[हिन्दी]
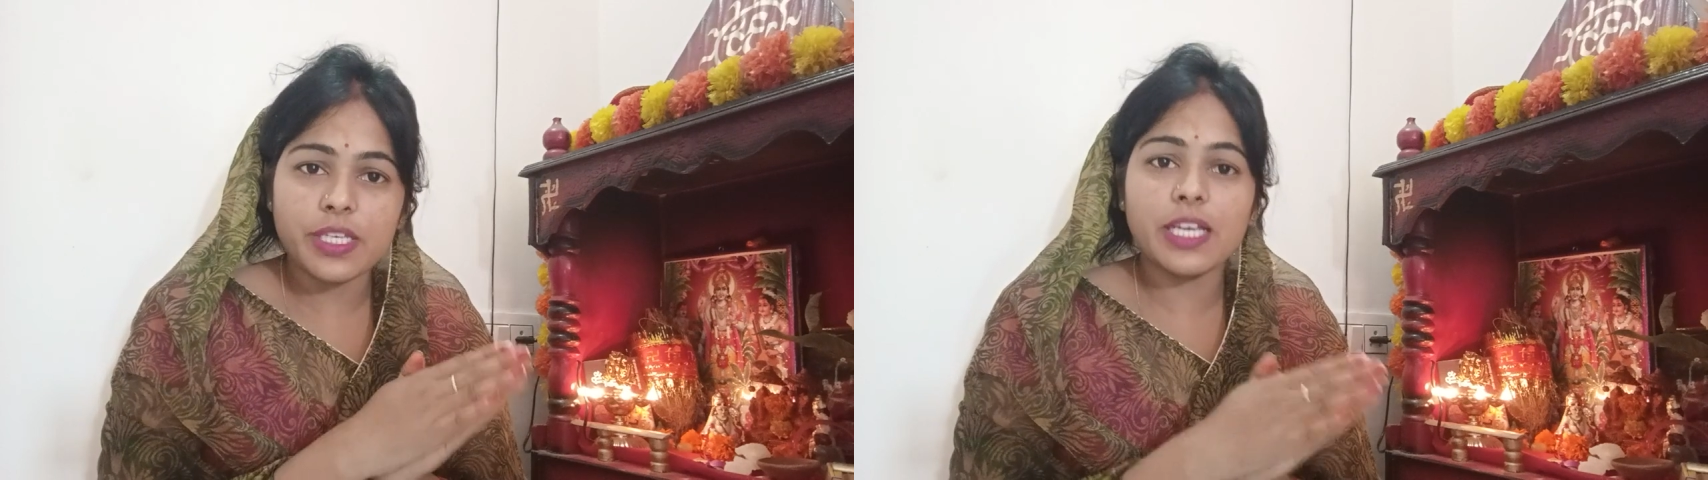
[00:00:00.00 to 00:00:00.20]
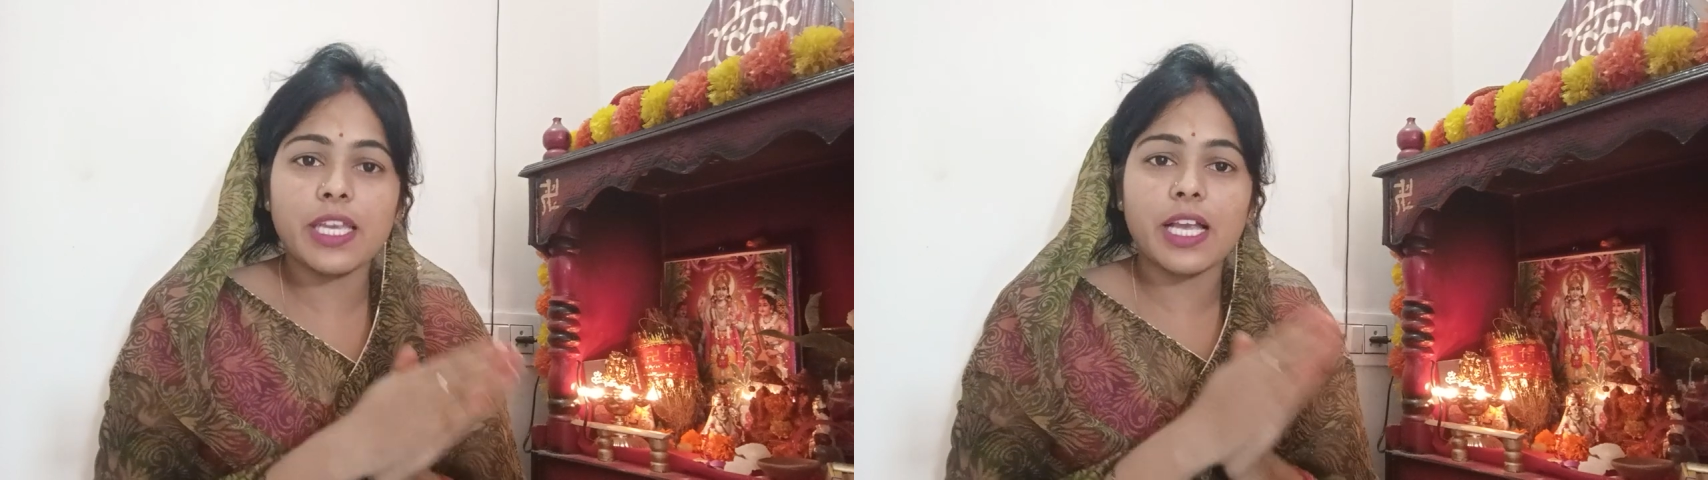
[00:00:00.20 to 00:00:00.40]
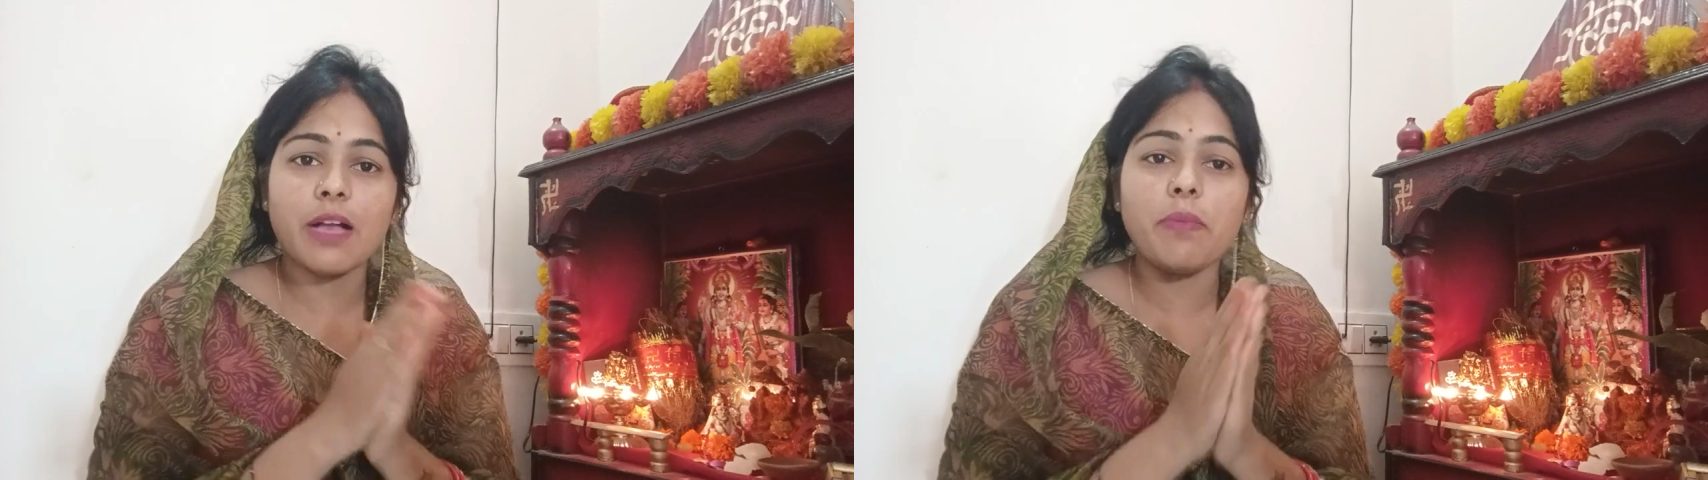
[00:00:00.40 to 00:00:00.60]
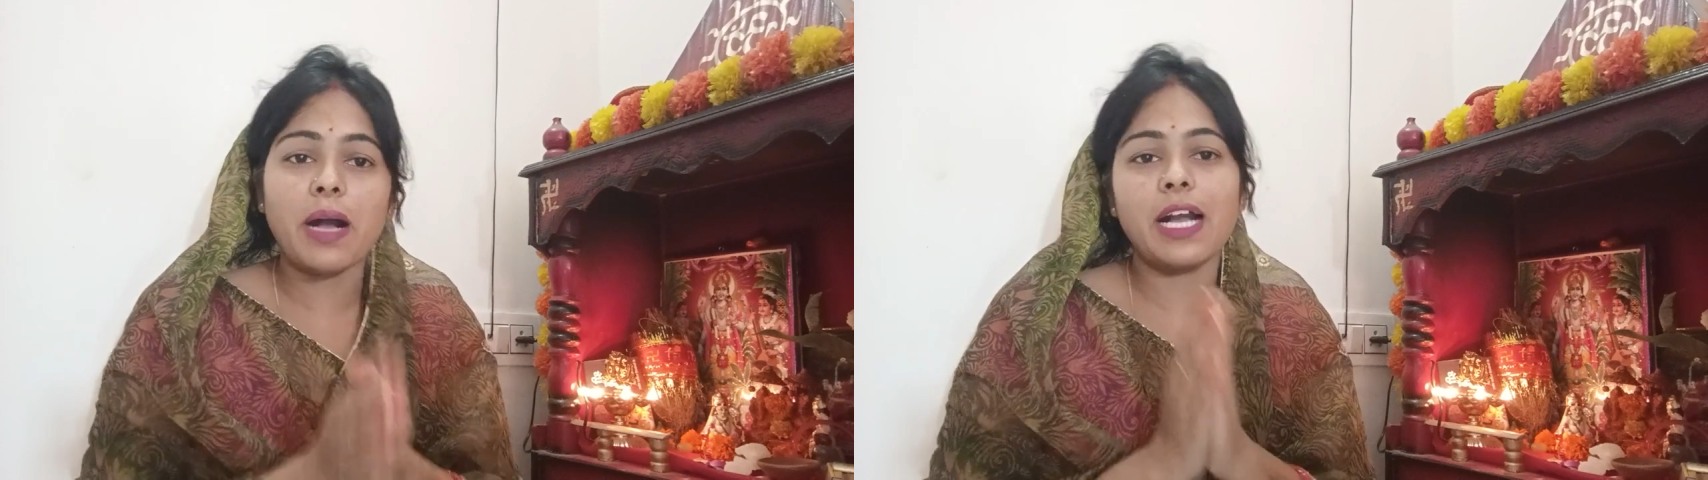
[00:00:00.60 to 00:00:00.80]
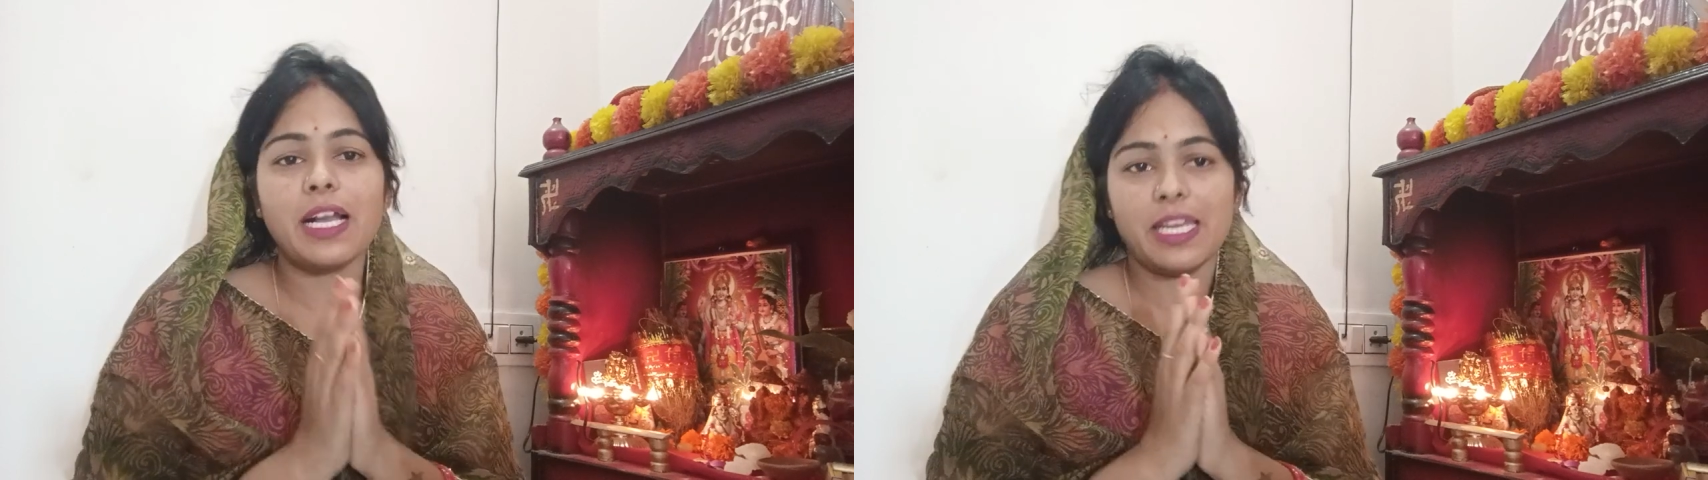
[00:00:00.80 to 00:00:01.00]
यज्ञ का
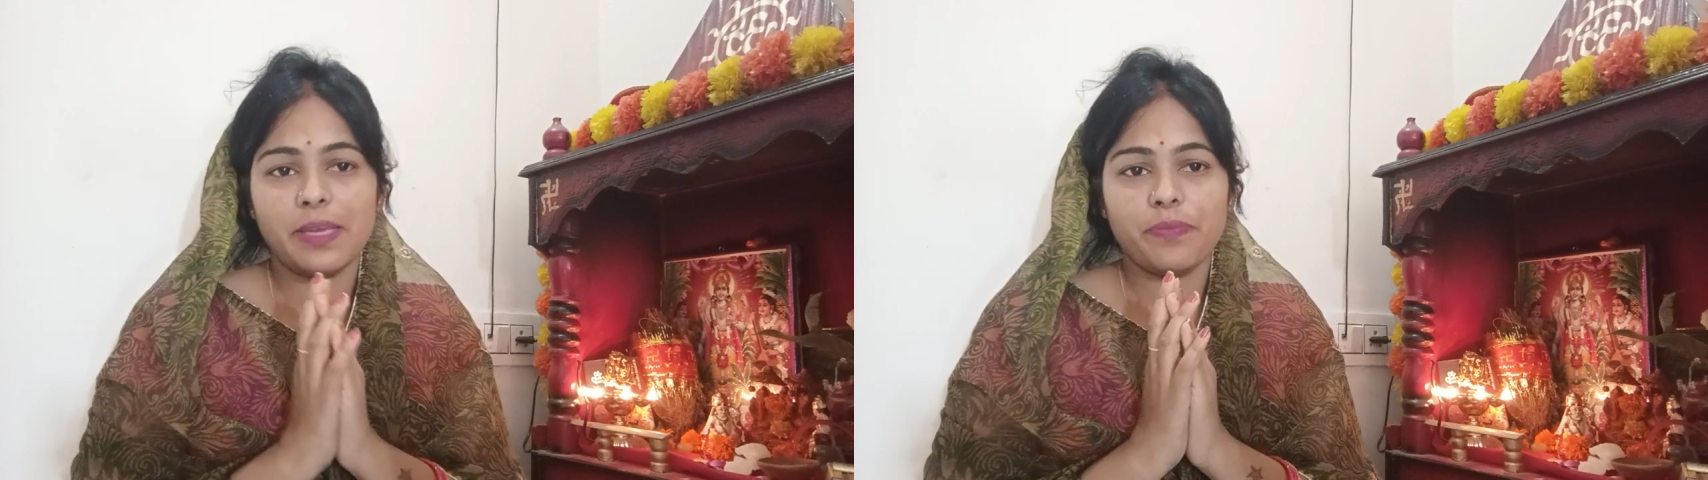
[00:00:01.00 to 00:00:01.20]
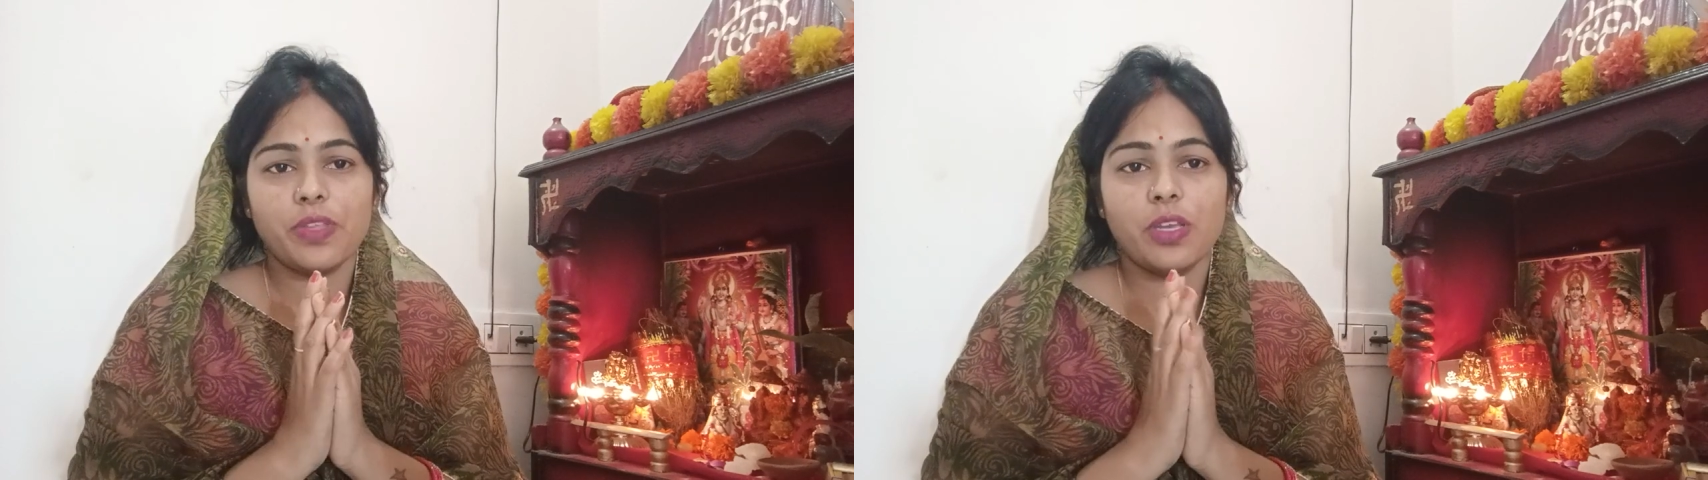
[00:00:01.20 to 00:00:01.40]
भाग लें